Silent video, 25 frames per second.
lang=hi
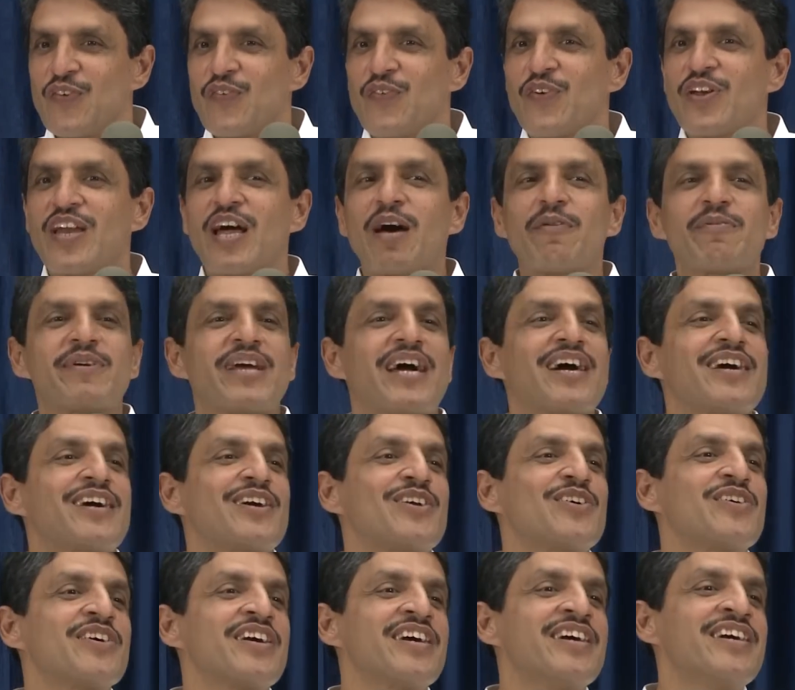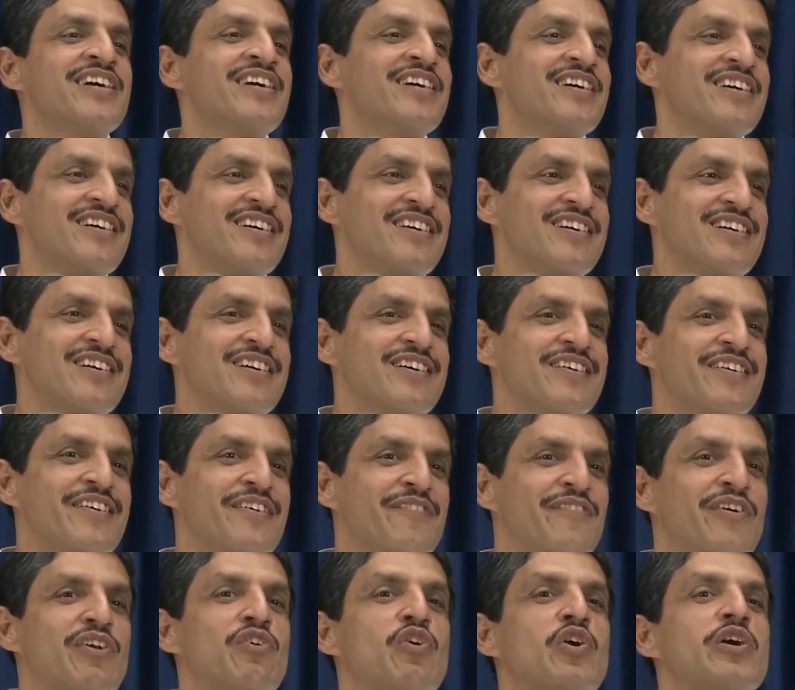फिर आप क्या करोगे
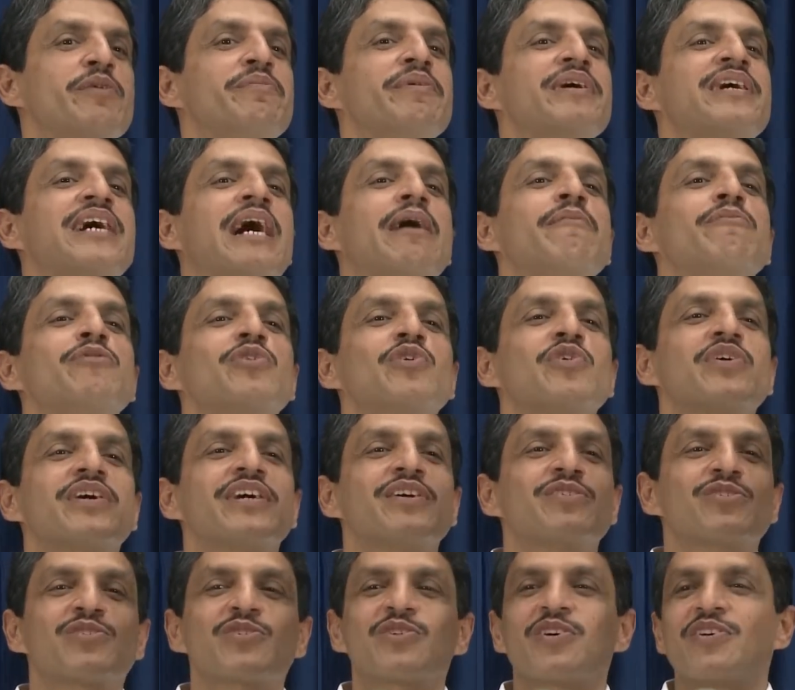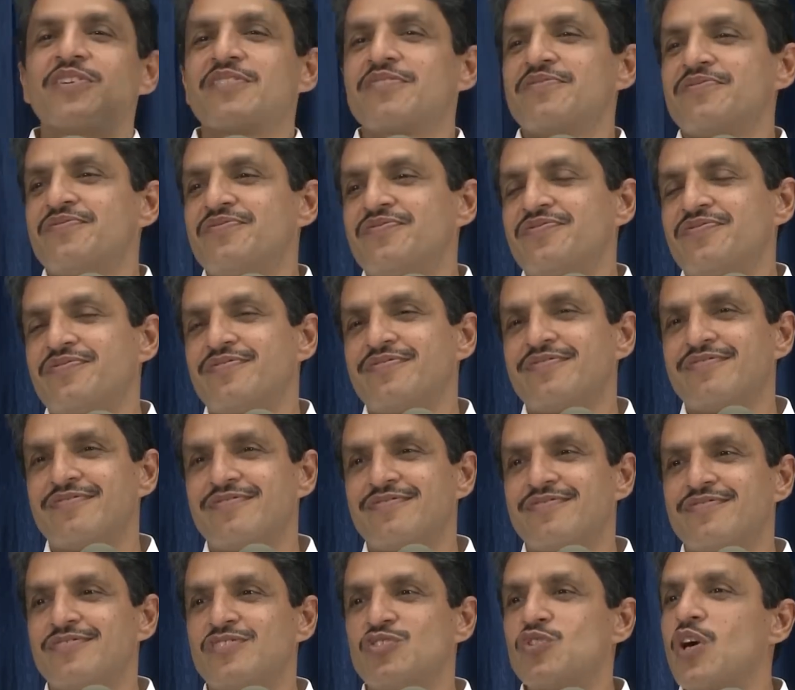फिर कोई भी काम दोगे उसको
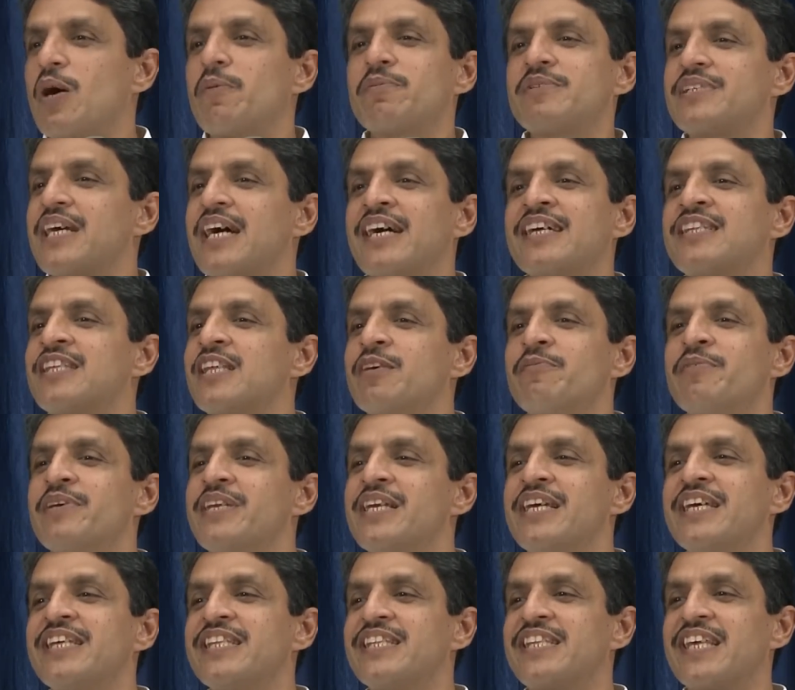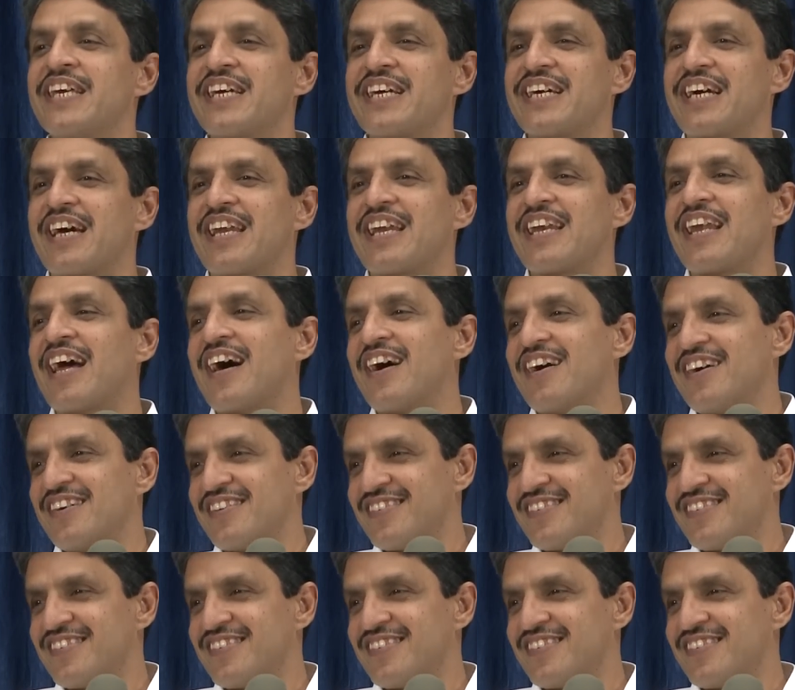जो आप चाहते भी नहीं थे करना